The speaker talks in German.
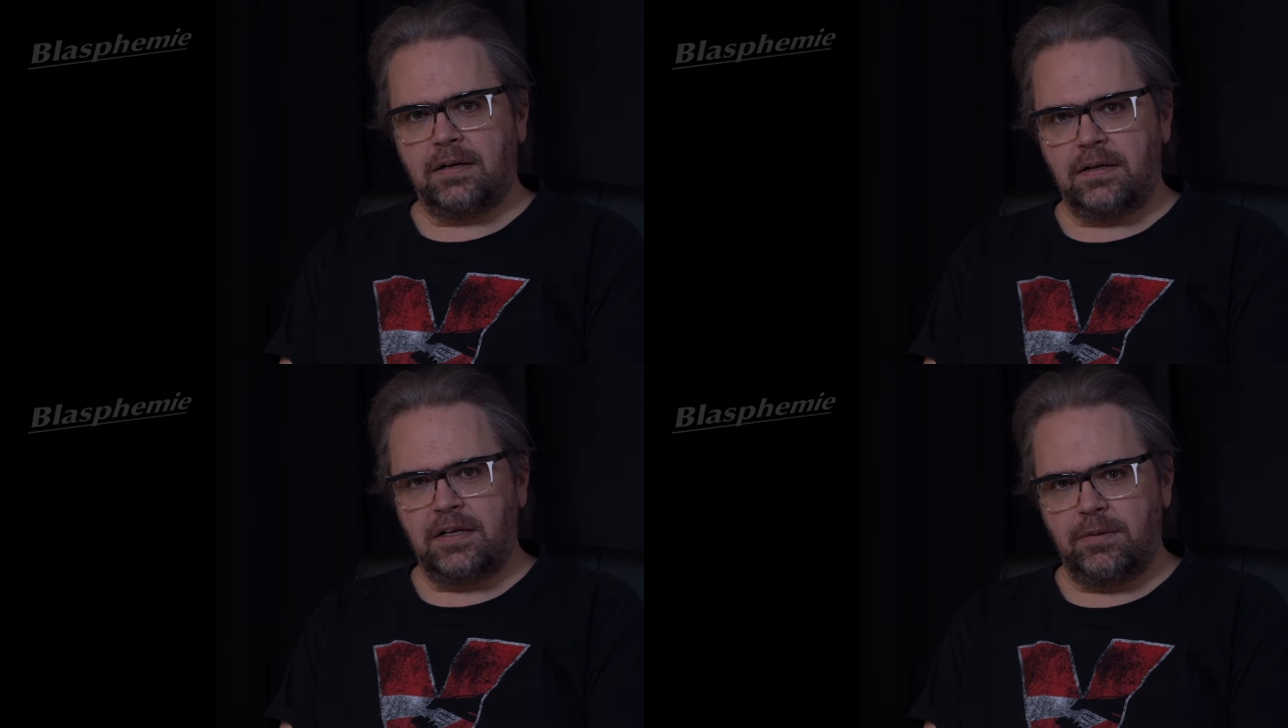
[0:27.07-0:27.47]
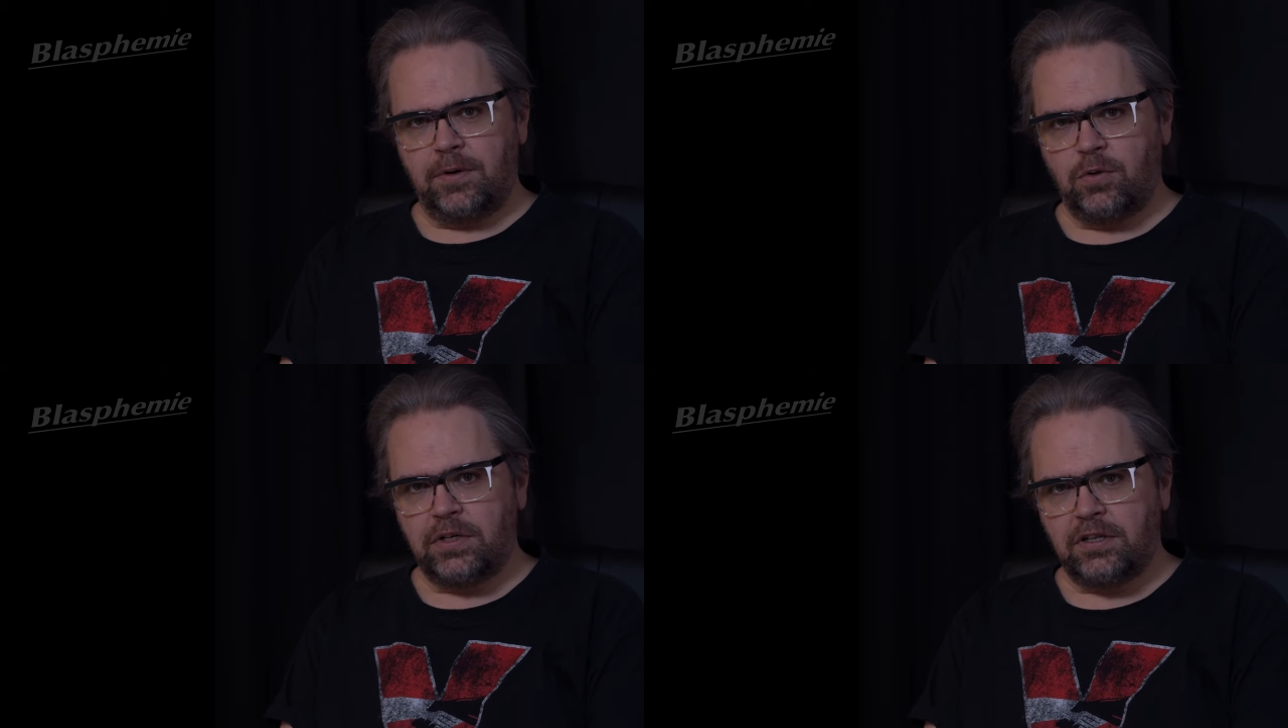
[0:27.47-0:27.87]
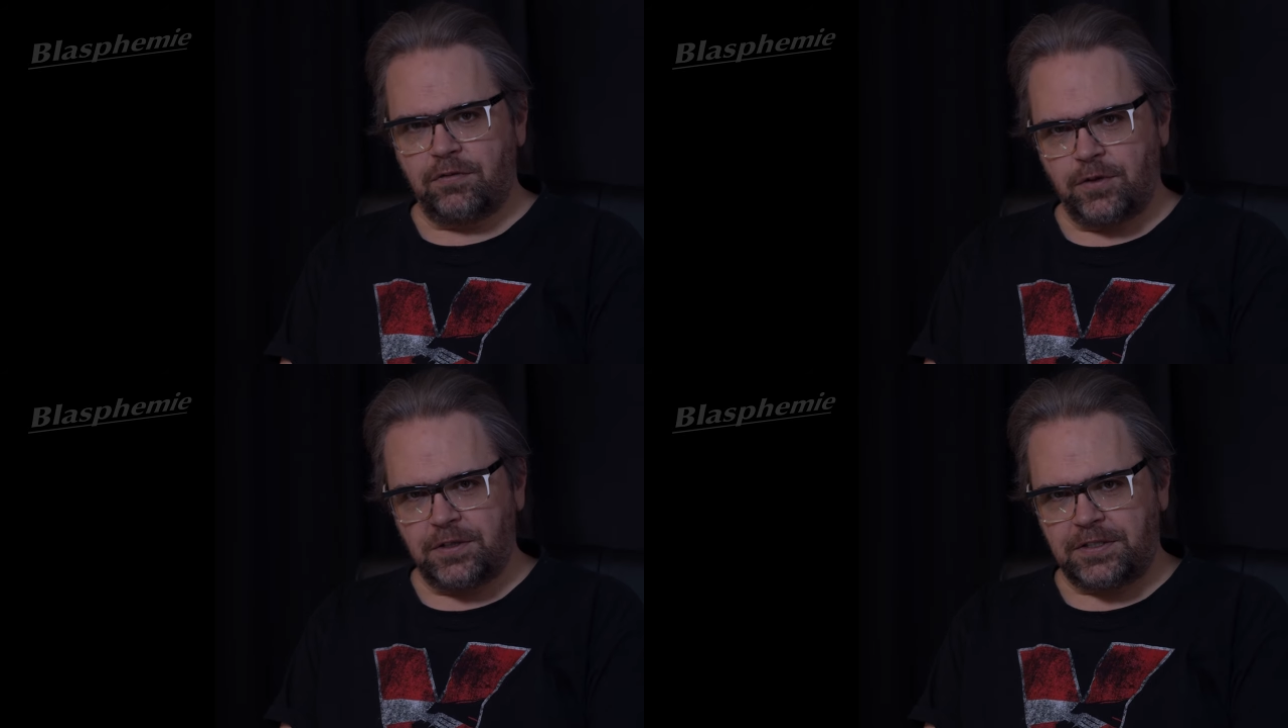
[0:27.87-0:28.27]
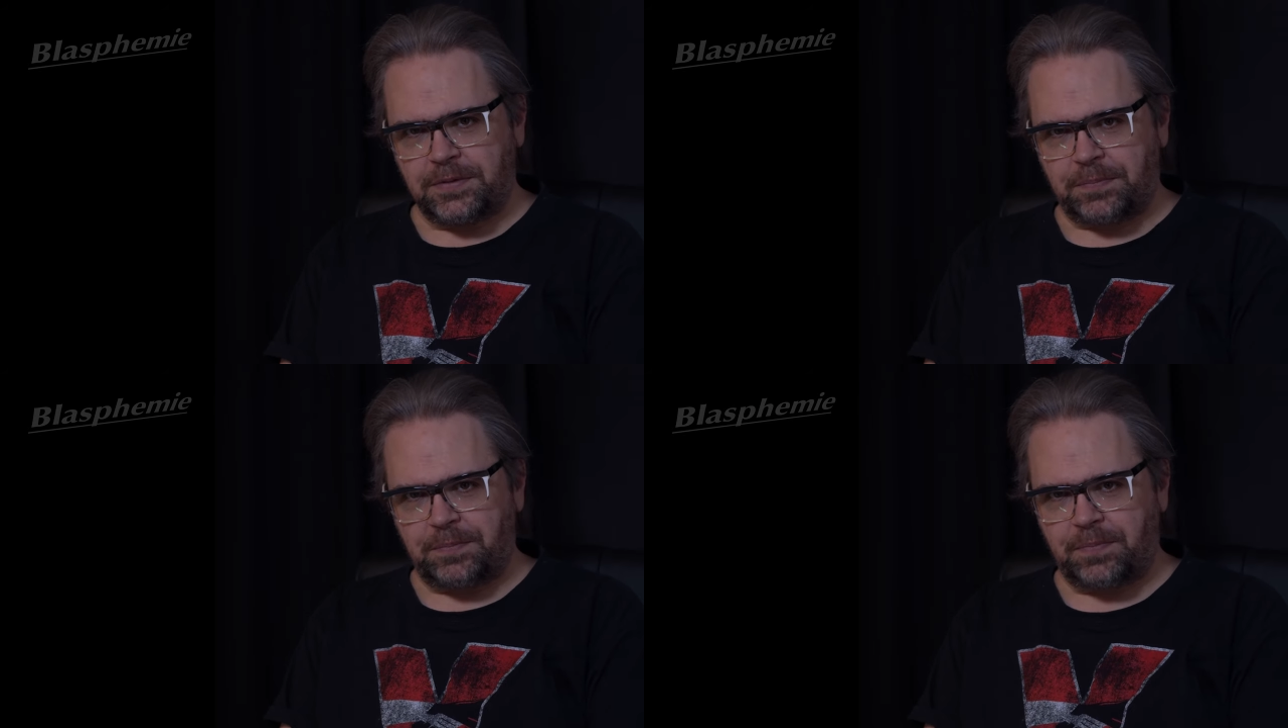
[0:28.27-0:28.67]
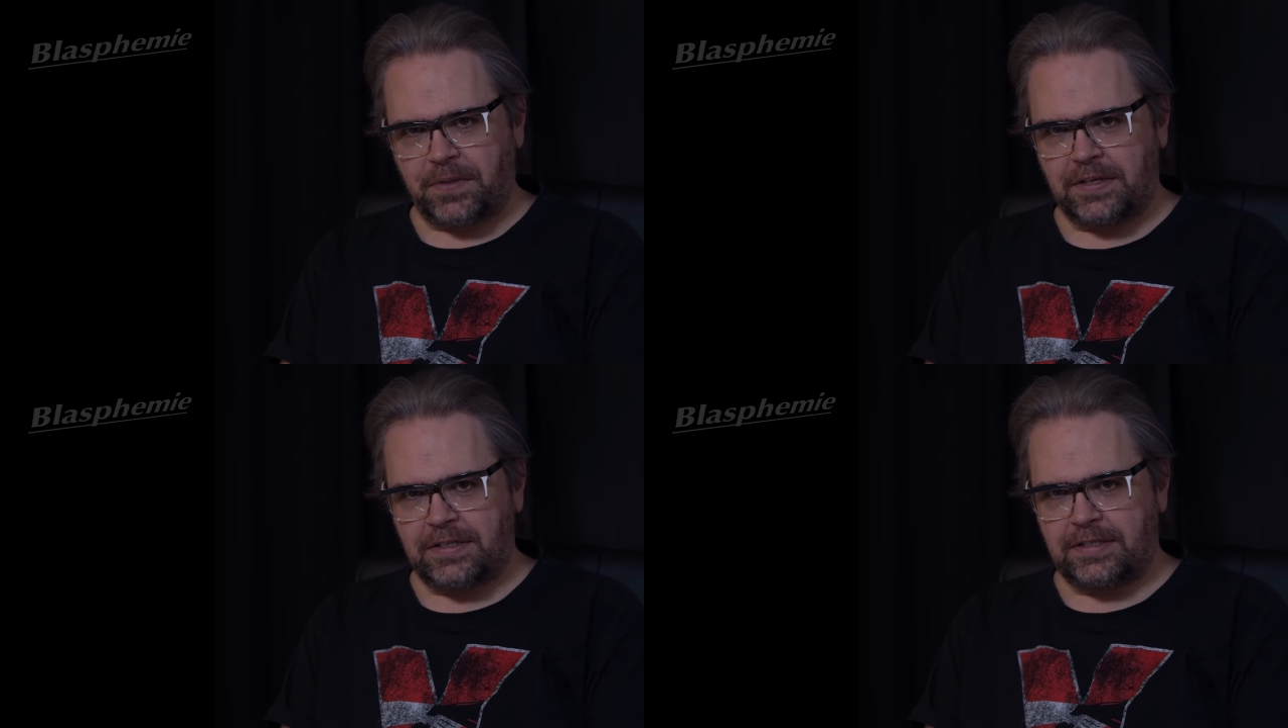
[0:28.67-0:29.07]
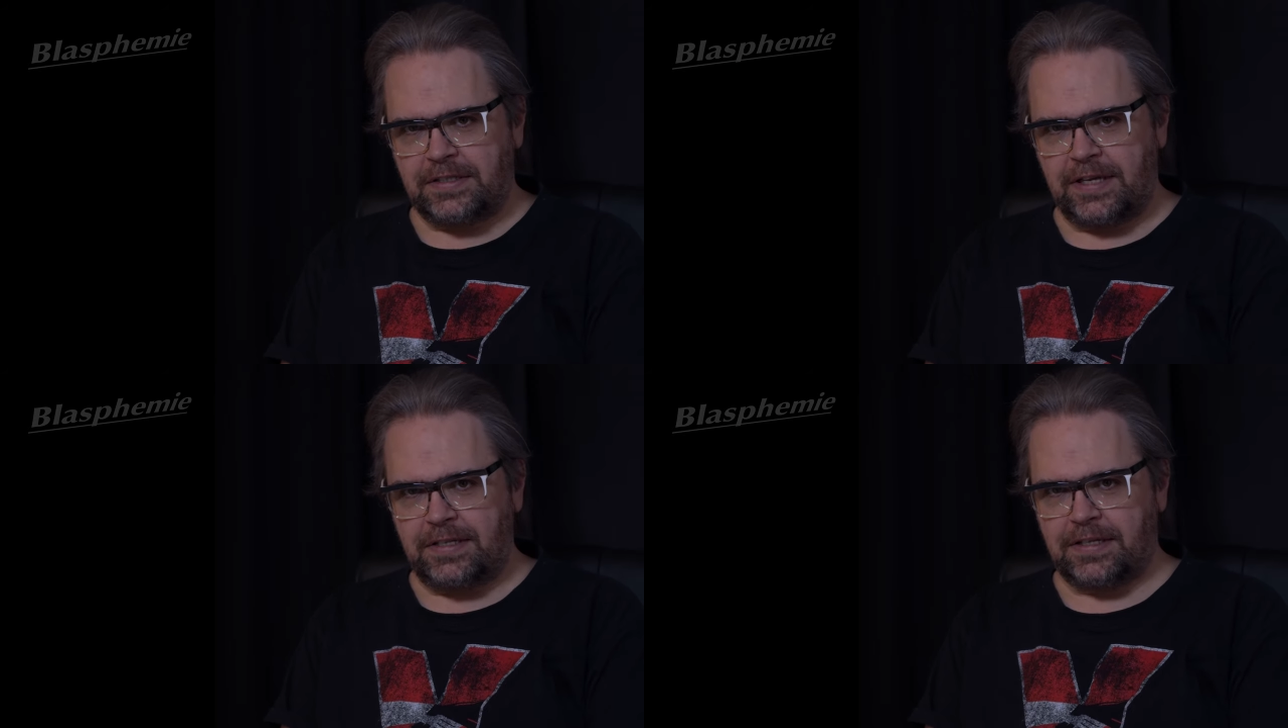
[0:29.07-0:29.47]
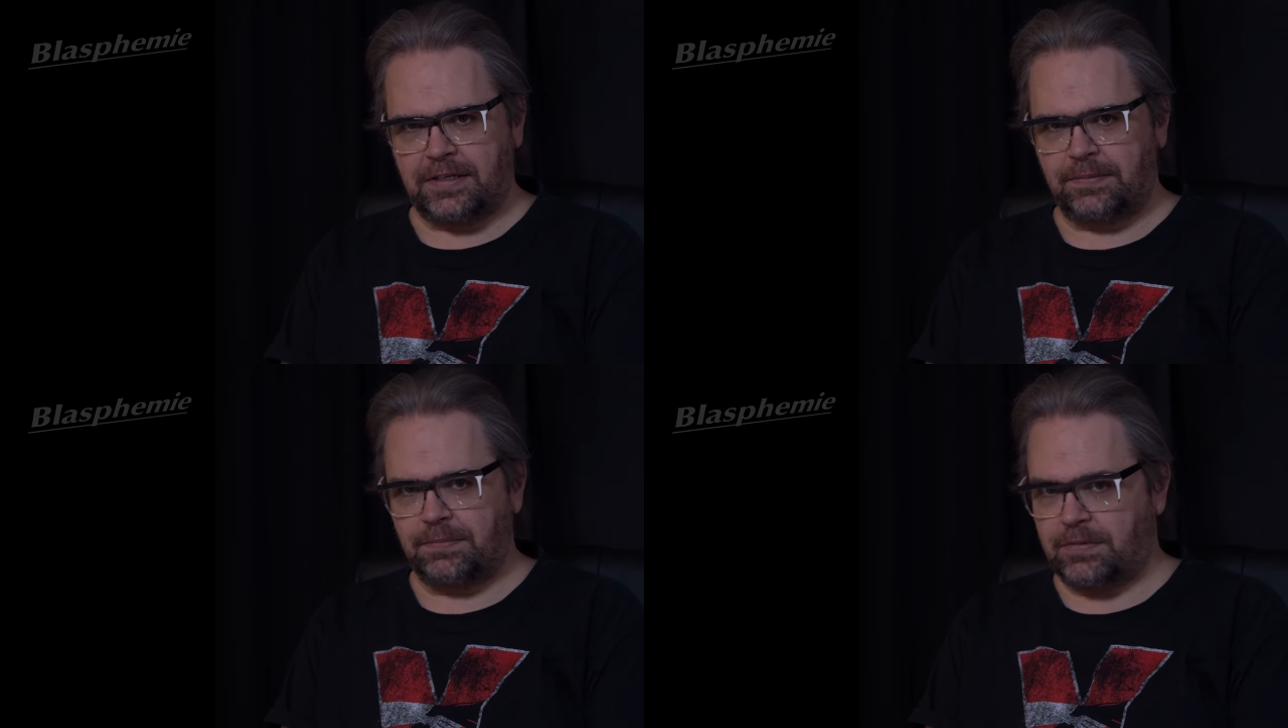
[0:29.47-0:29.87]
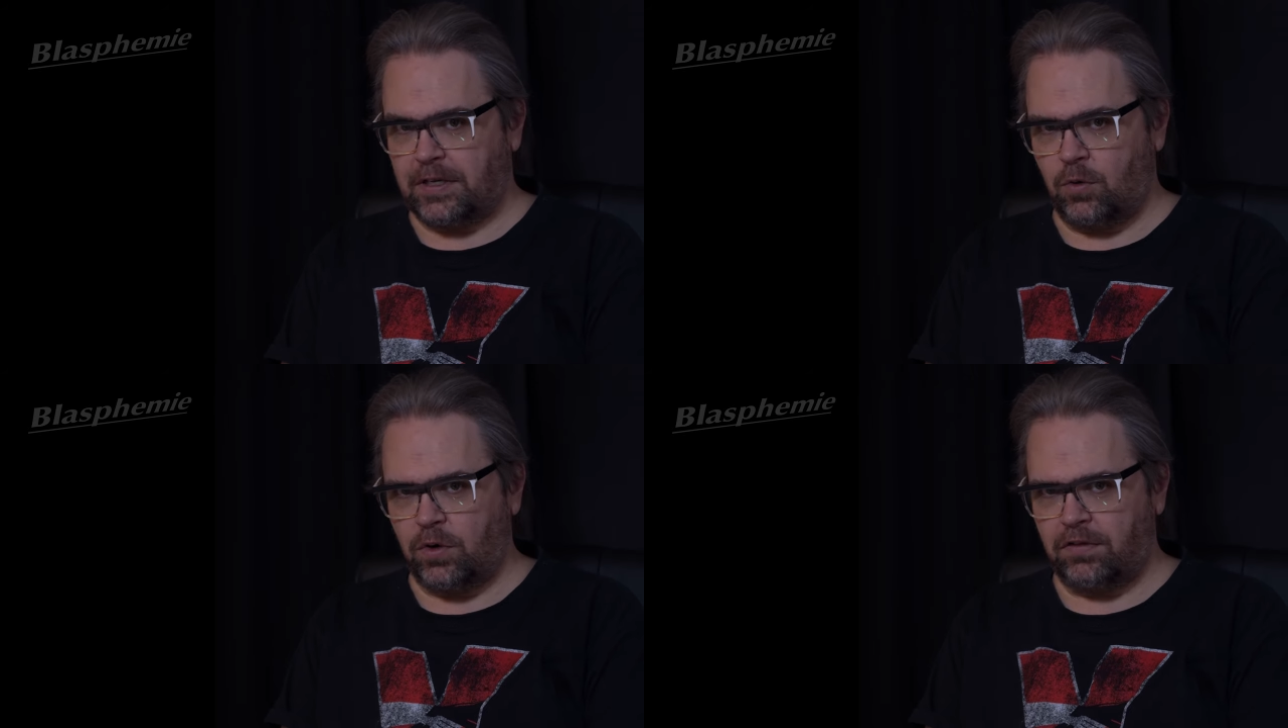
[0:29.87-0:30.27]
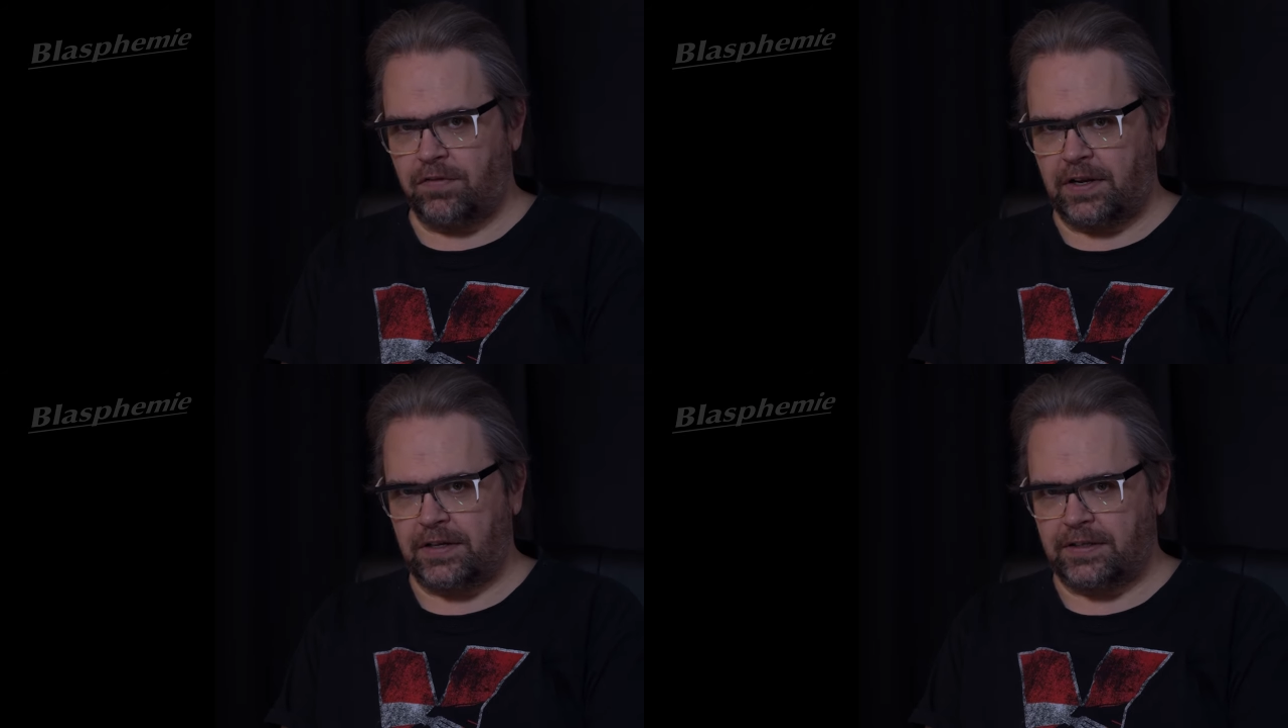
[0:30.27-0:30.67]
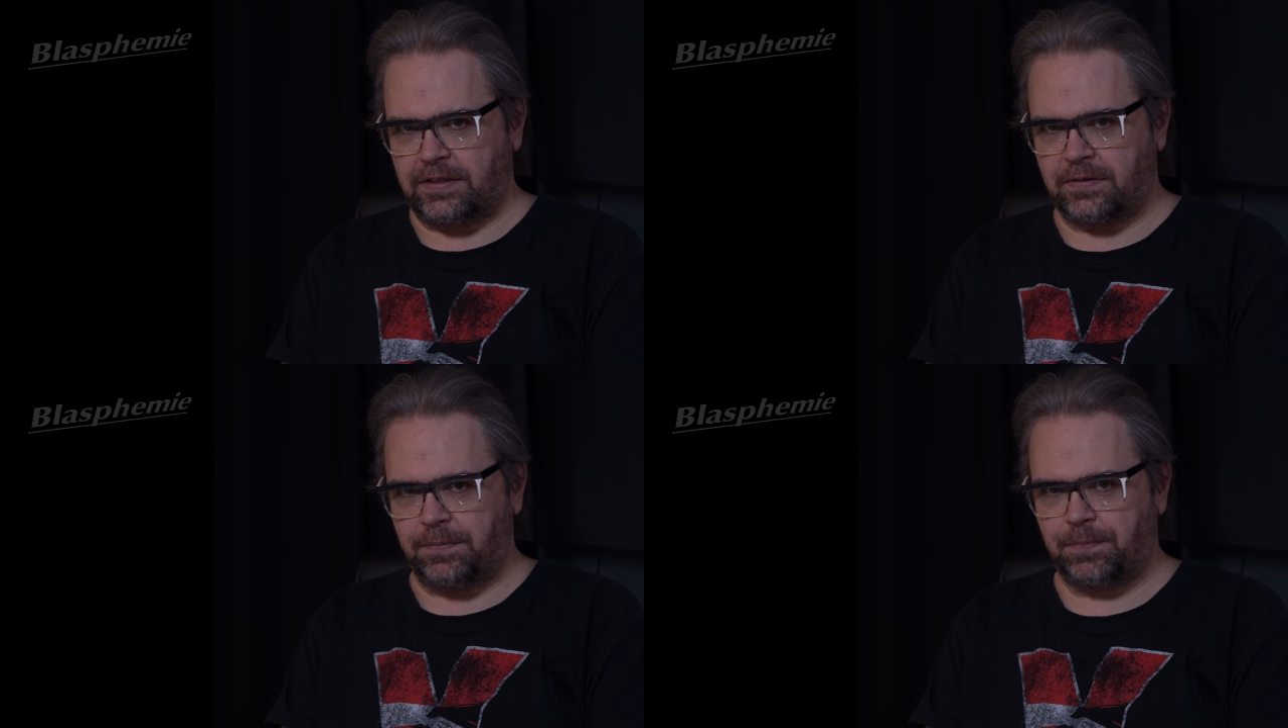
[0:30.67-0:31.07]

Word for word: Liebe Huren der Fürsten, seht ihr den Logikfehler nicht?